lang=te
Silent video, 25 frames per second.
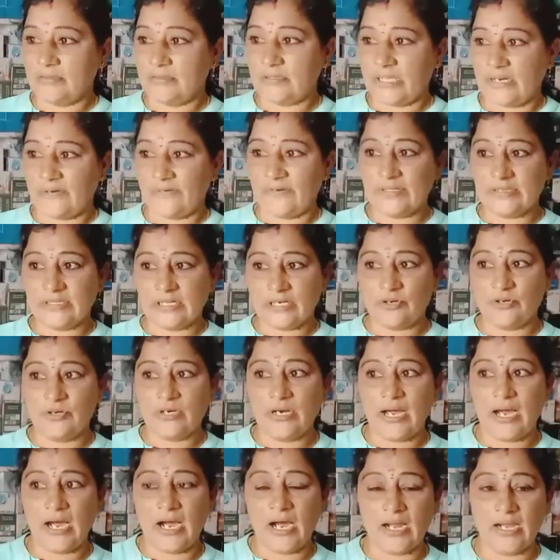తర్వాతకు
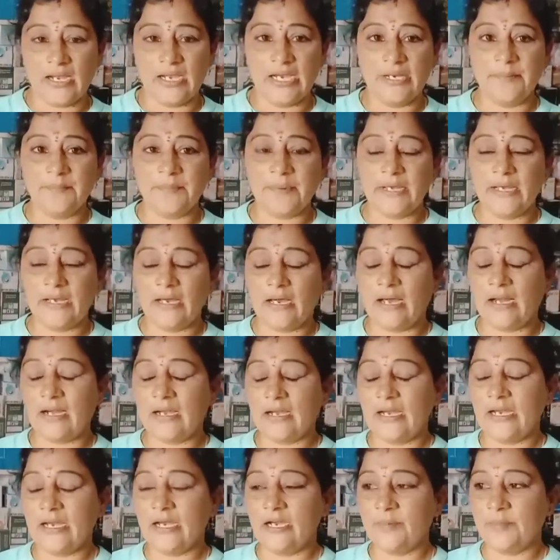ఆన్లైన్ పై
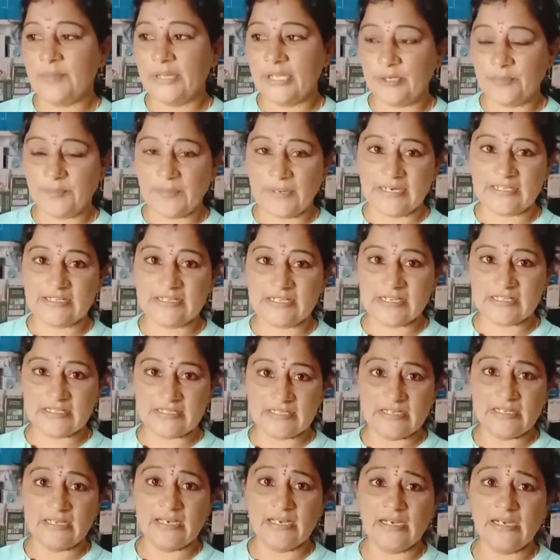ఆన్లైన్లో మీరు పర్చేజ్
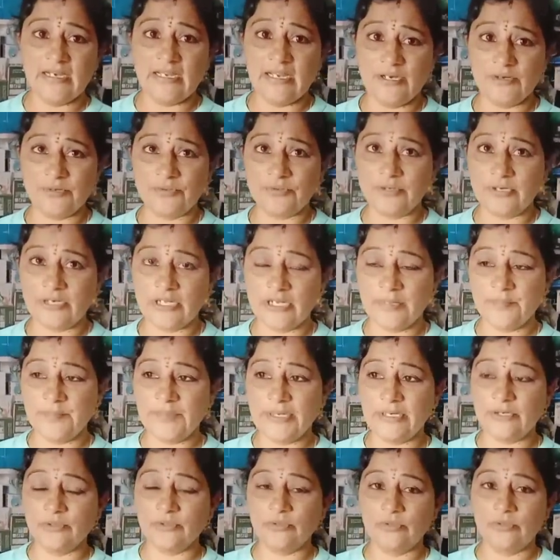చేయాలి అనుకుంటే
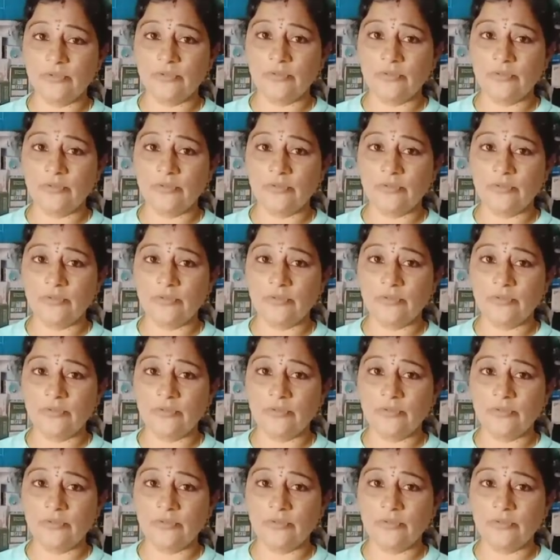మీరు